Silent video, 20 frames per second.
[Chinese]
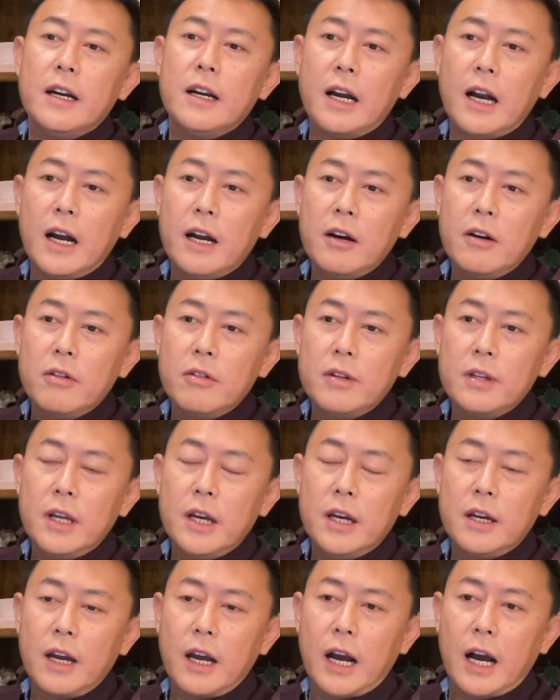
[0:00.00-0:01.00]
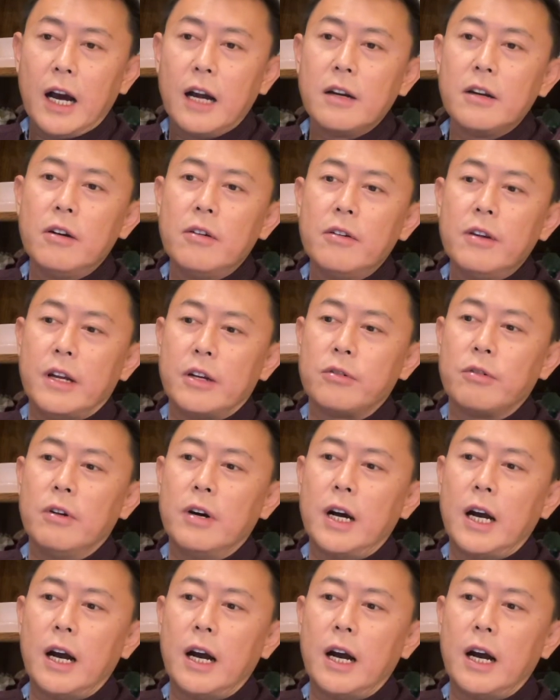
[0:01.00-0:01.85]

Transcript: 然后呢，这个杭州也说，